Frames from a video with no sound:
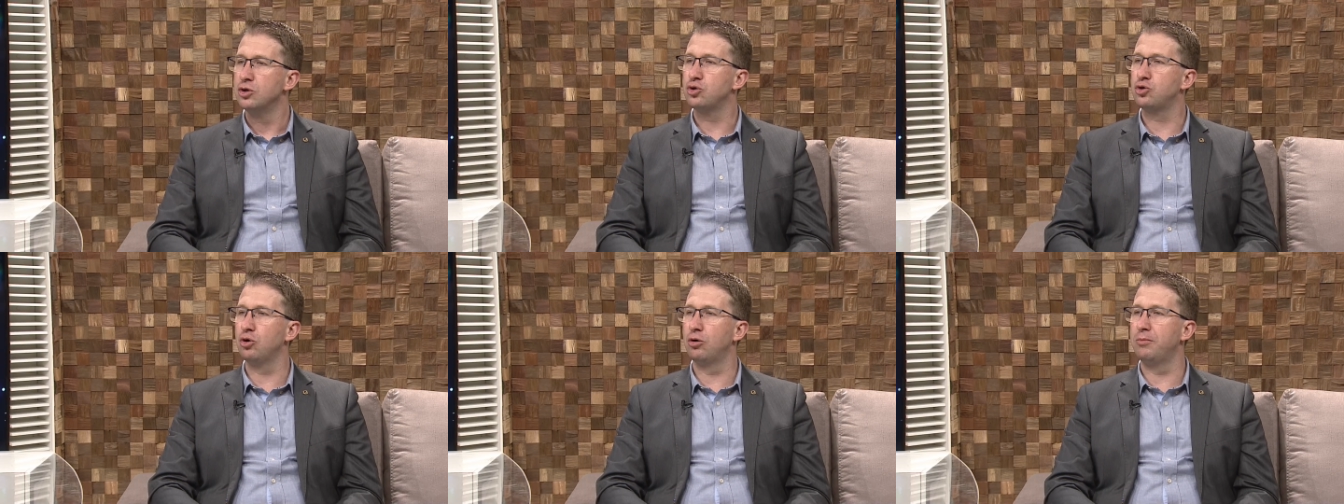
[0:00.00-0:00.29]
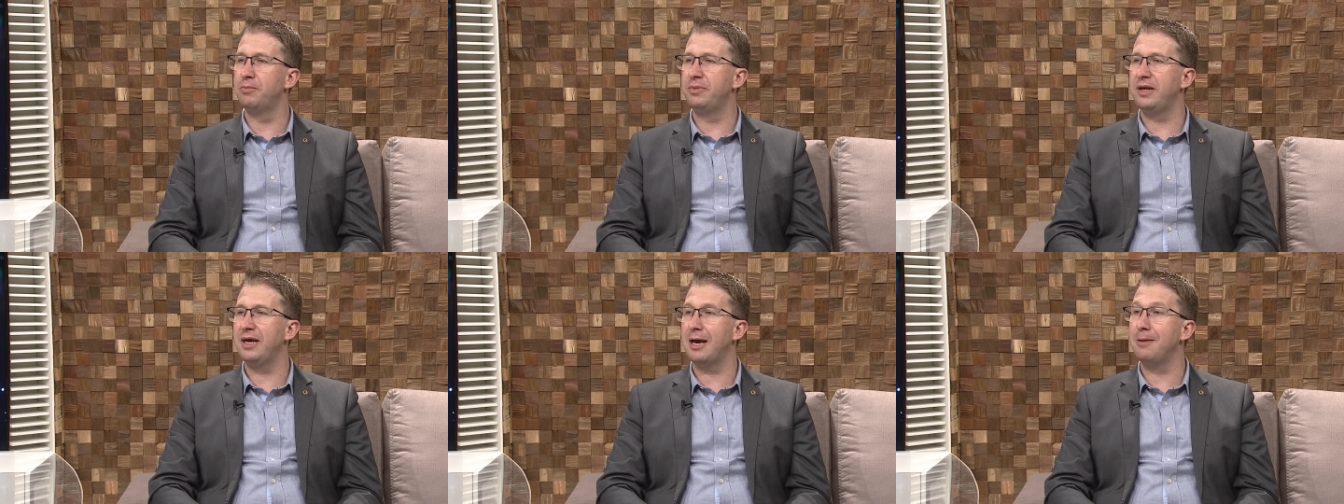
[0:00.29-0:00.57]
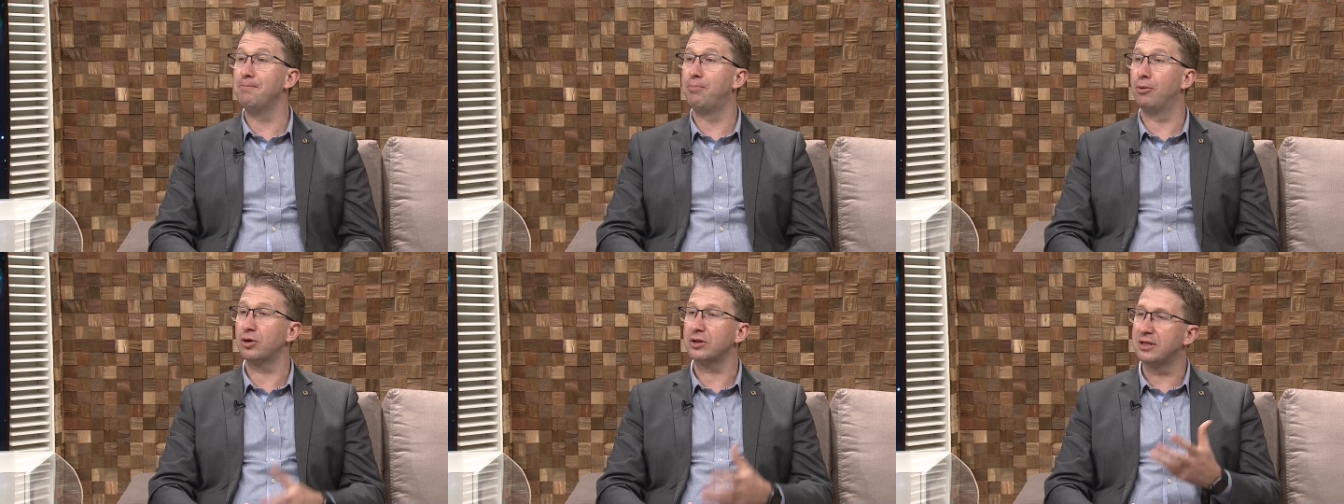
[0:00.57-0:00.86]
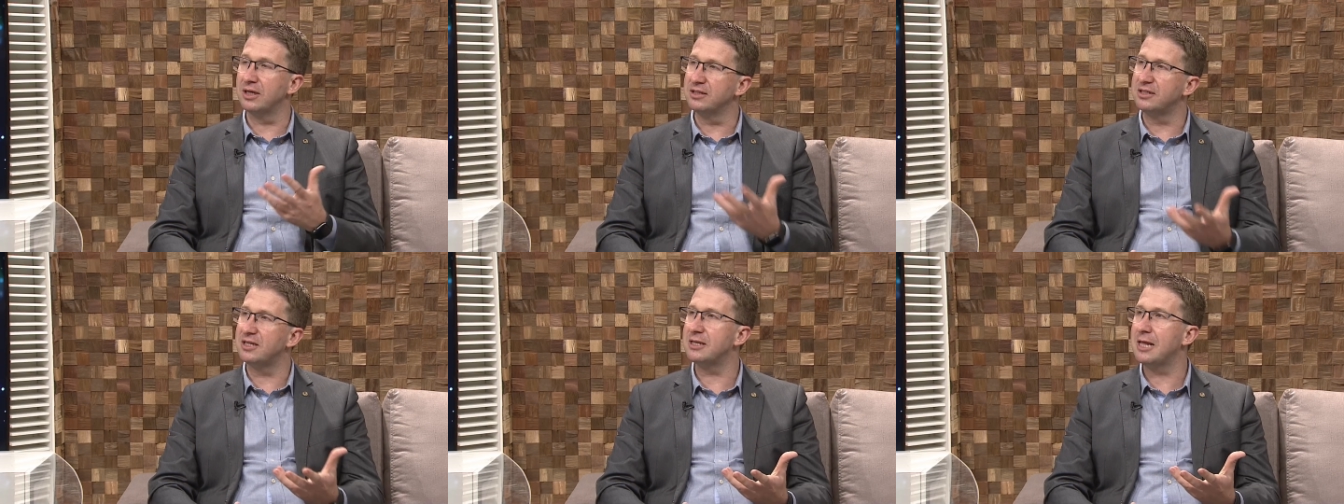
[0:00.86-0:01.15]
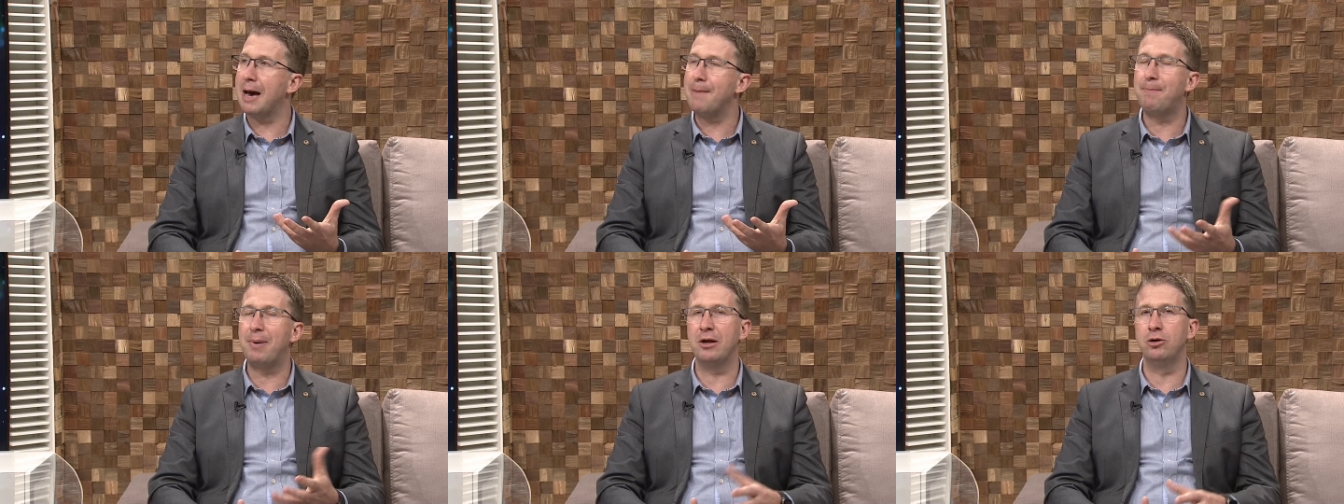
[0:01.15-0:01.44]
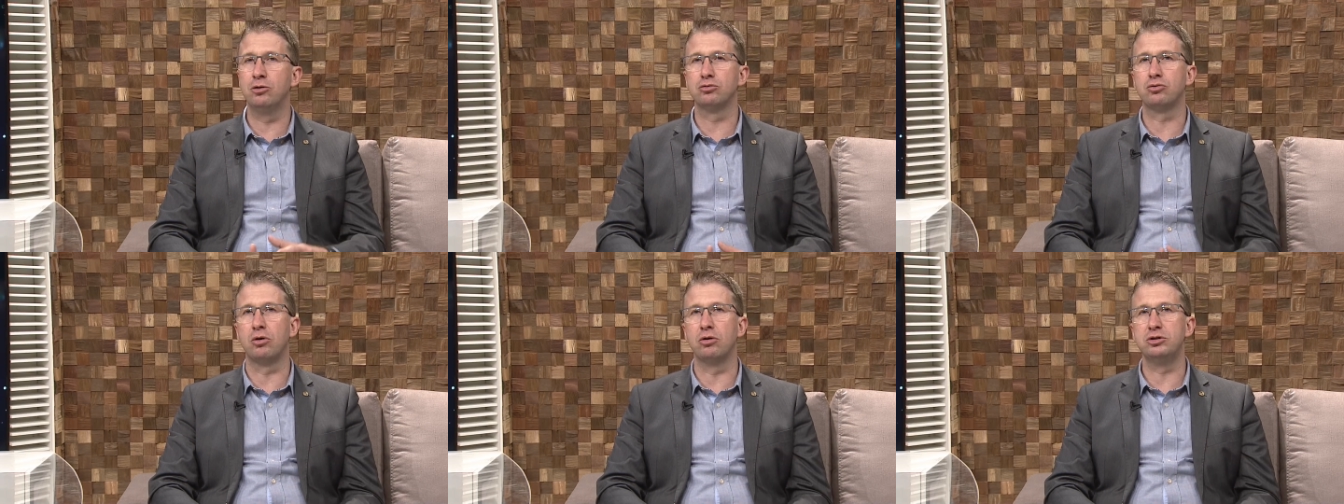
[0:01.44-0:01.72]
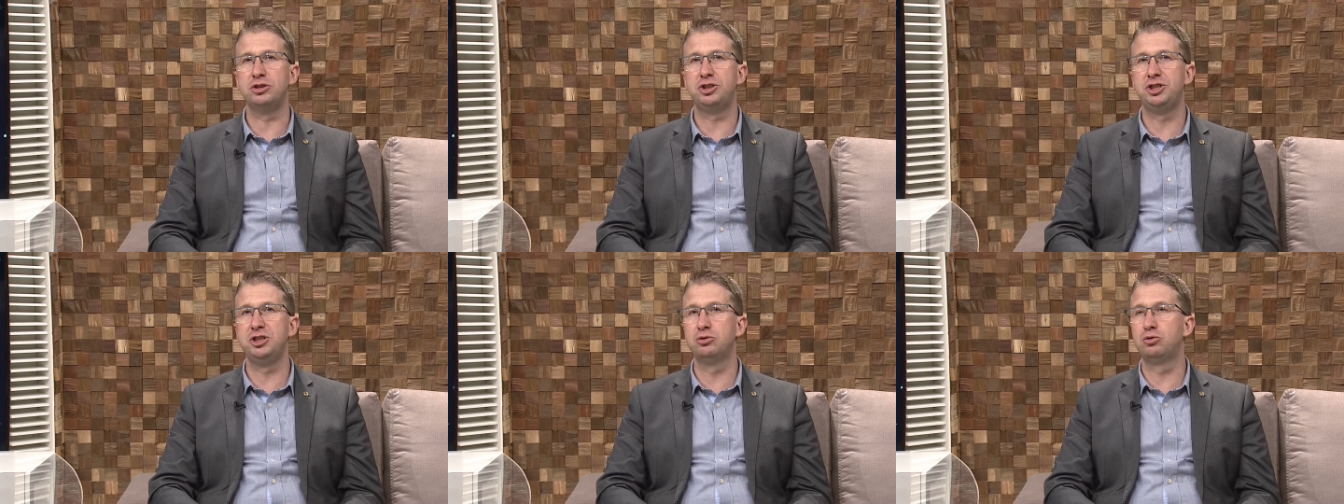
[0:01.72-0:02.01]
sobre a importância da
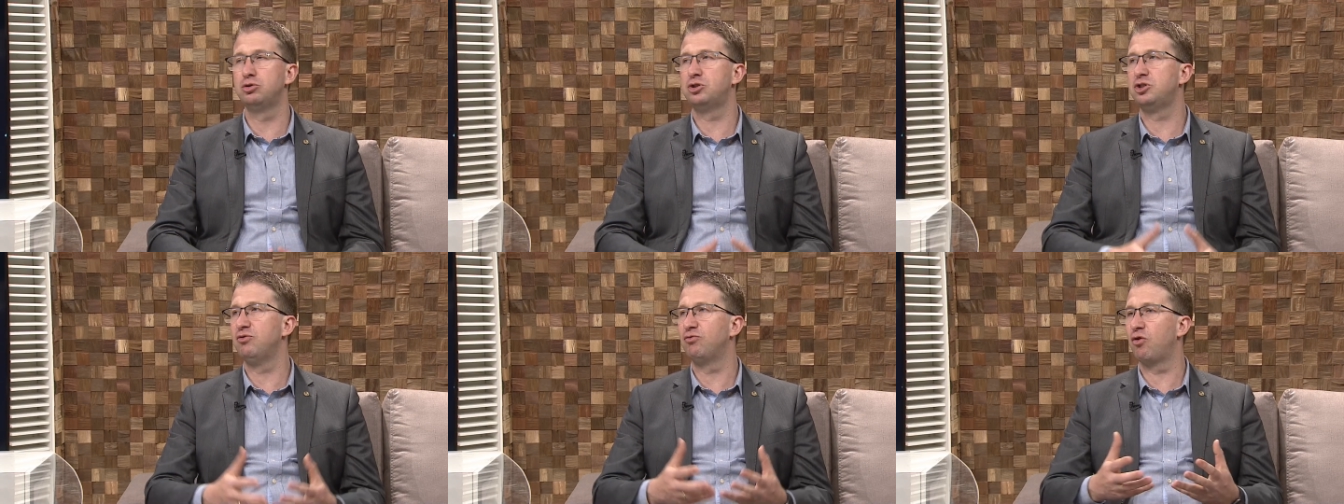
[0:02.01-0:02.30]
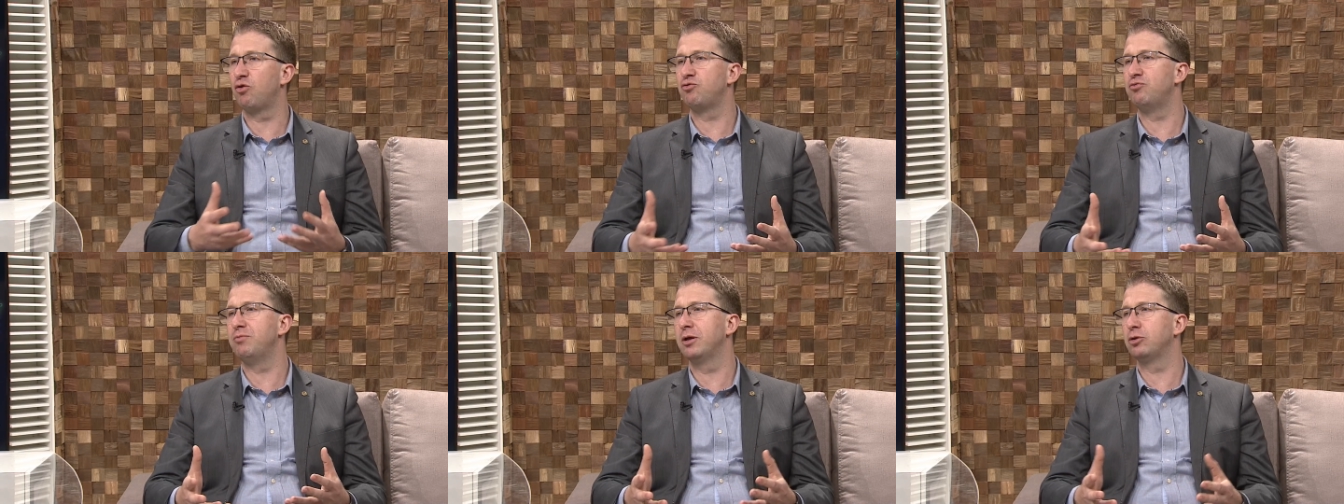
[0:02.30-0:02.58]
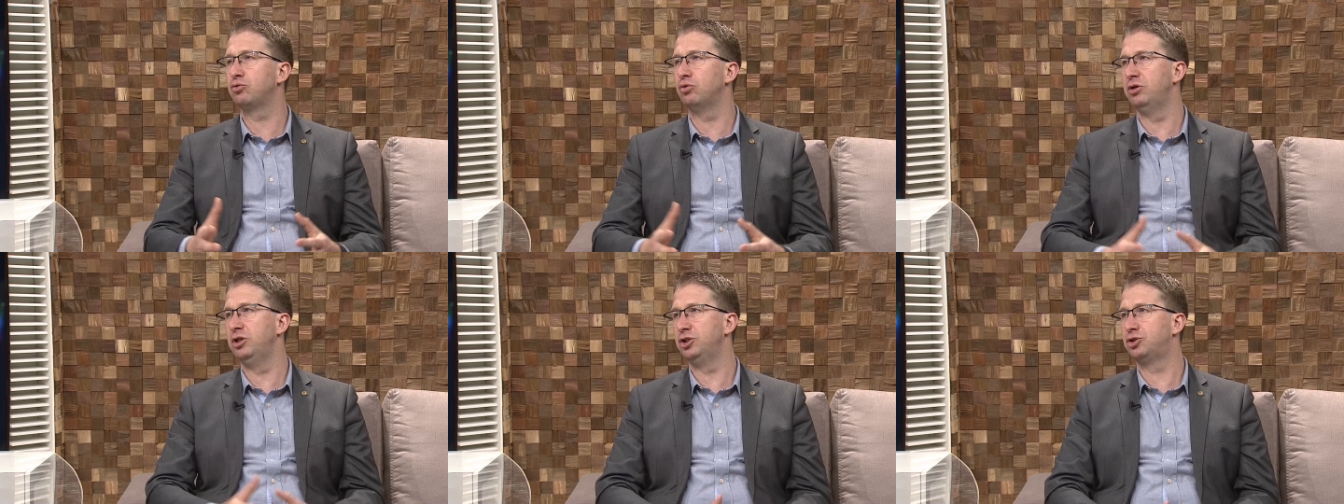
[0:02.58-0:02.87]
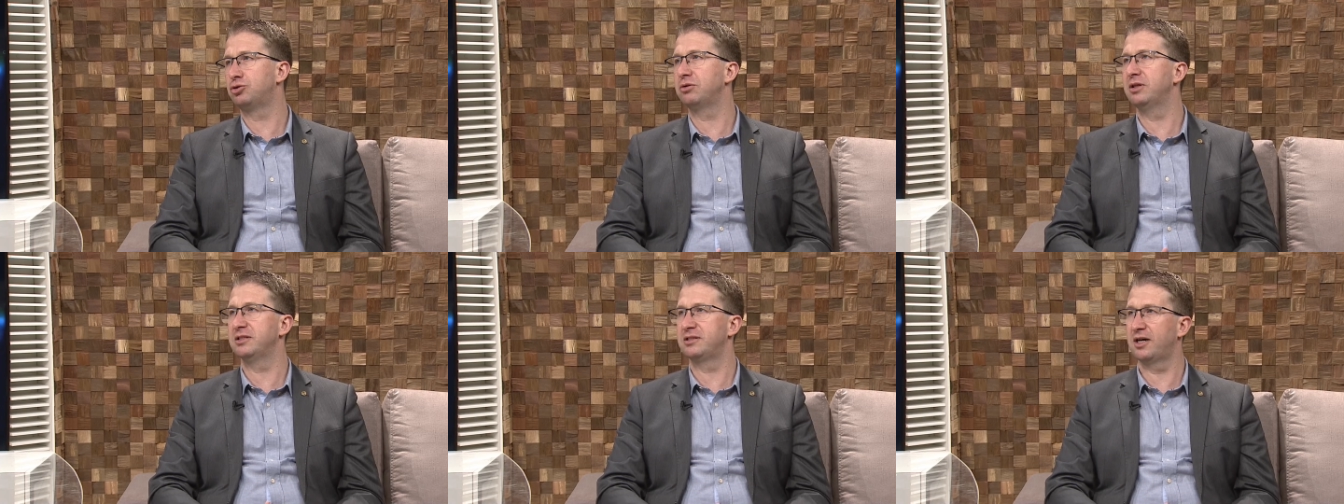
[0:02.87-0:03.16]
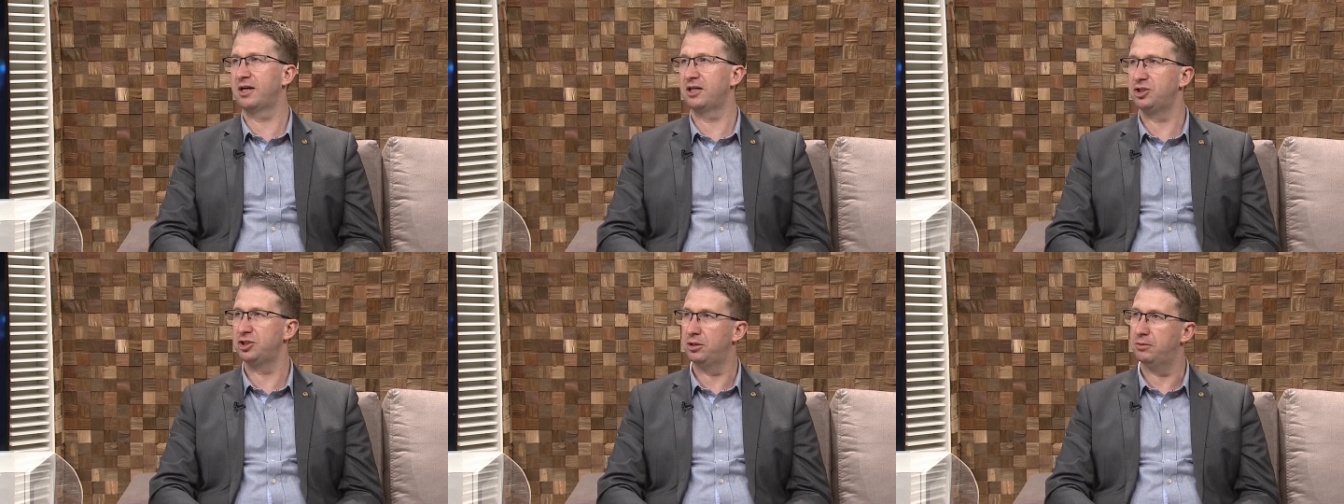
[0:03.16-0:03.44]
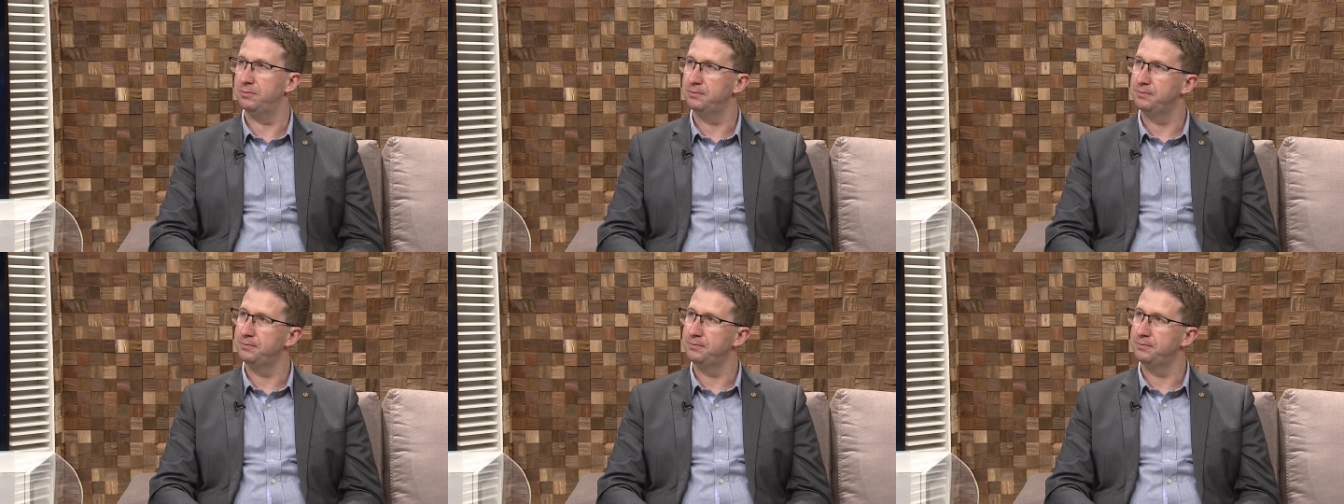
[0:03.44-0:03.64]
paleontologia e do desenvolvimento turístico dessa região.